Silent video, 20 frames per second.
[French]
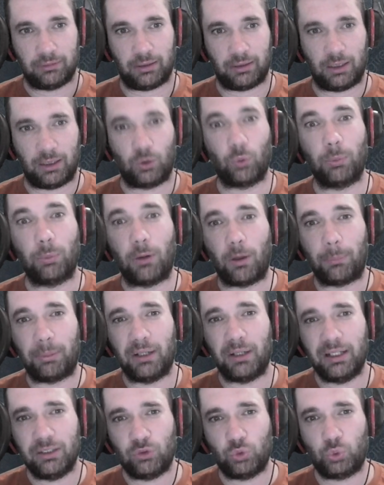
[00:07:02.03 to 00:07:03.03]
Elle comprend
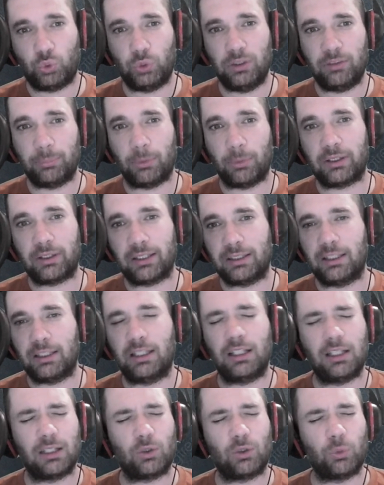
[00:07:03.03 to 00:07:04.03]
pas, et du coup Liv Morgan,
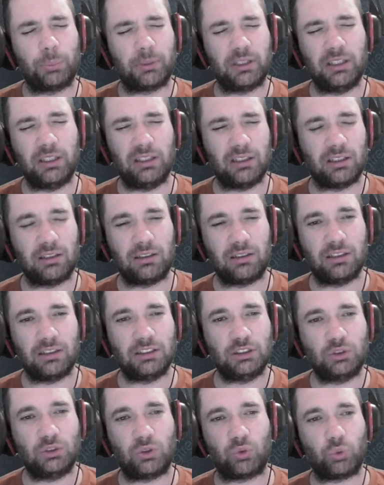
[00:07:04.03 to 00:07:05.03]
elle, elle a compris, hein, elle a
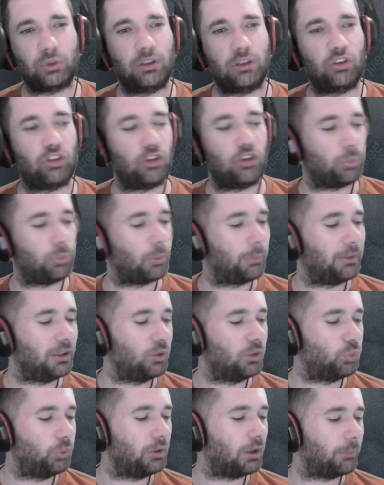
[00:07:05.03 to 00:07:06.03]
dit de toute façon il y a une chaise, je m'en bats
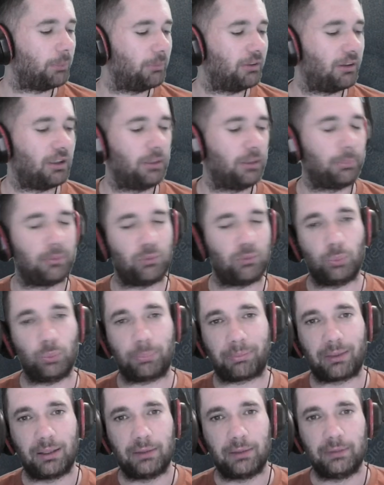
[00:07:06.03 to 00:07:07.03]
les couilles, l'arbitre il a pas vu.
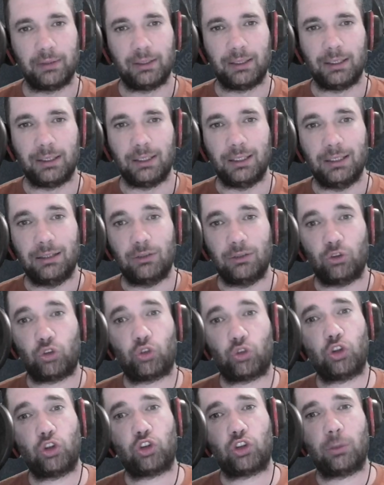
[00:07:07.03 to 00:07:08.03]

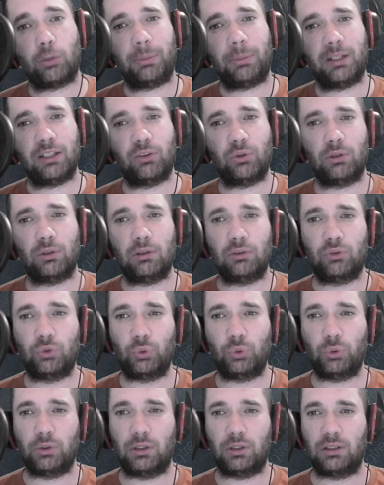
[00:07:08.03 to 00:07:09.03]
Je te chope la gueule de...